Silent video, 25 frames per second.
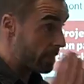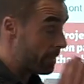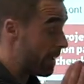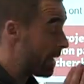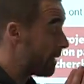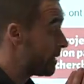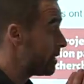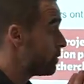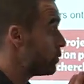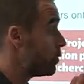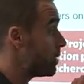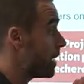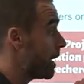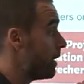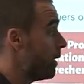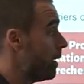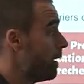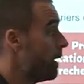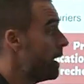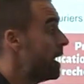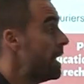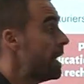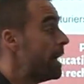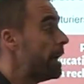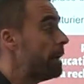ai parlé tout à
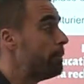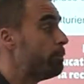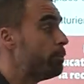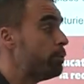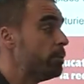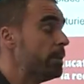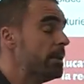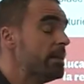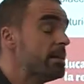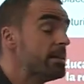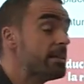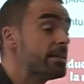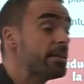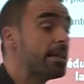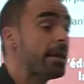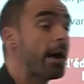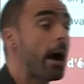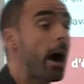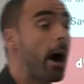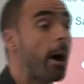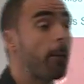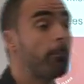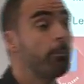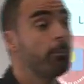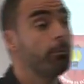l'heure. Et puis c'est
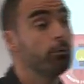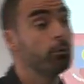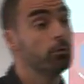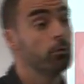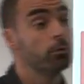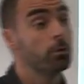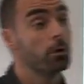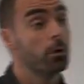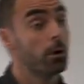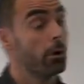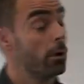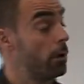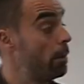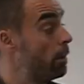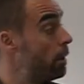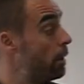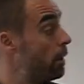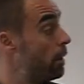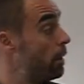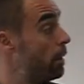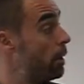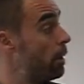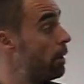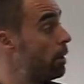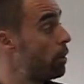un pool
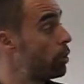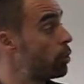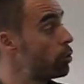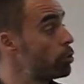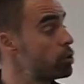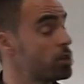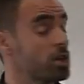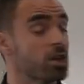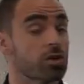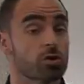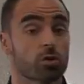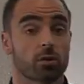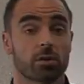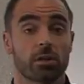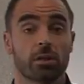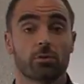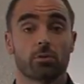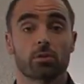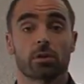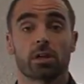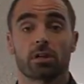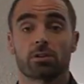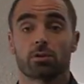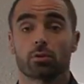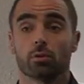recherche en
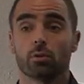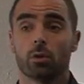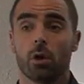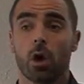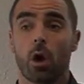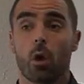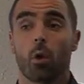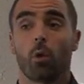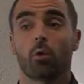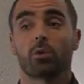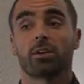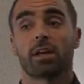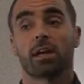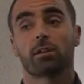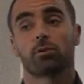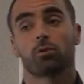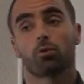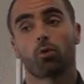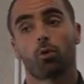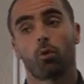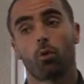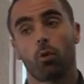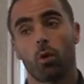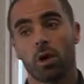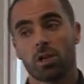éducation. On a
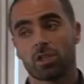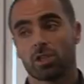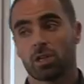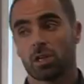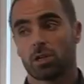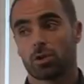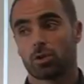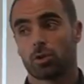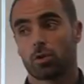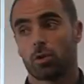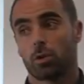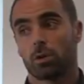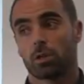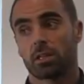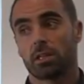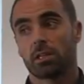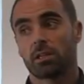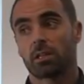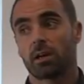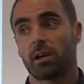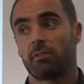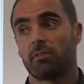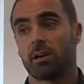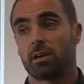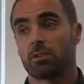trois trois chercheurs qui
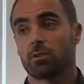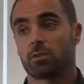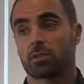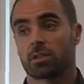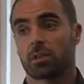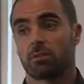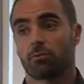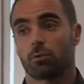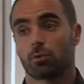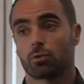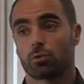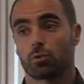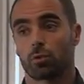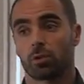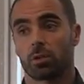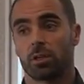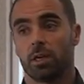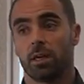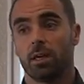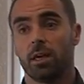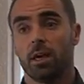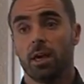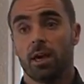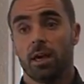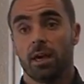travaillent au
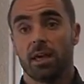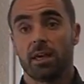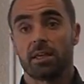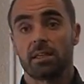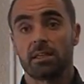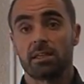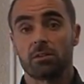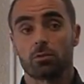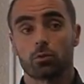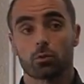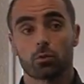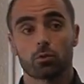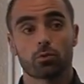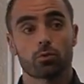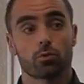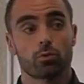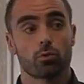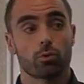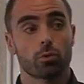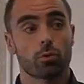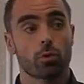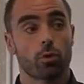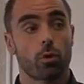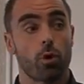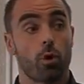Saventurier et qui sont
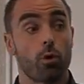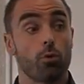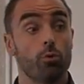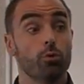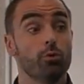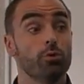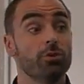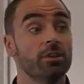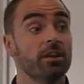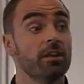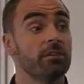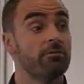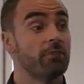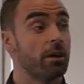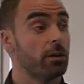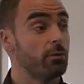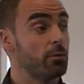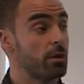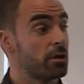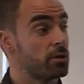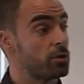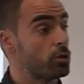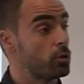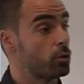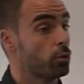sur euh, une
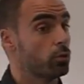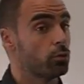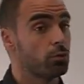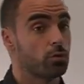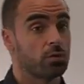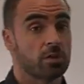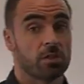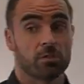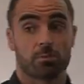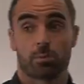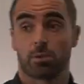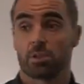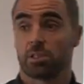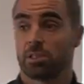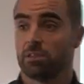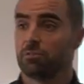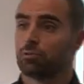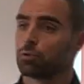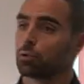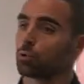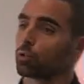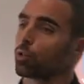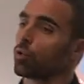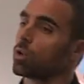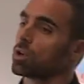évaluation du dispositif.
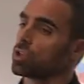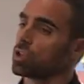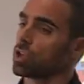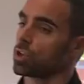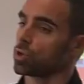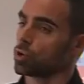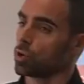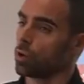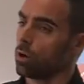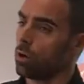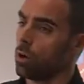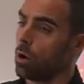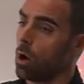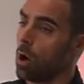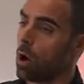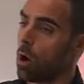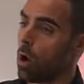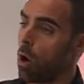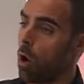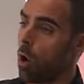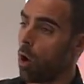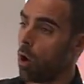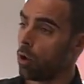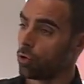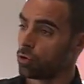sont trois chercheurs
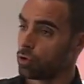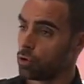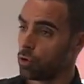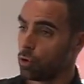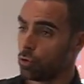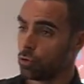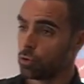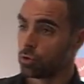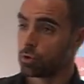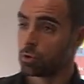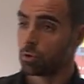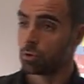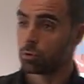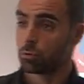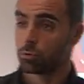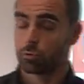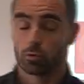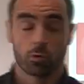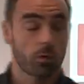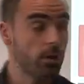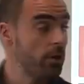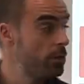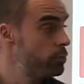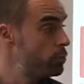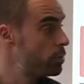en sciences
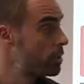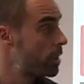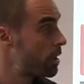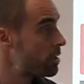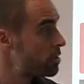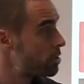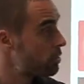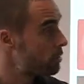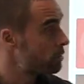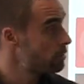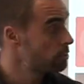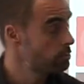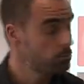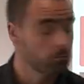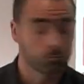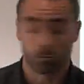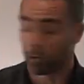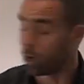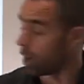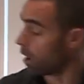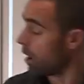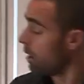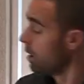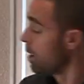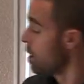de l'éducation.
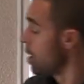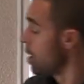Voilà.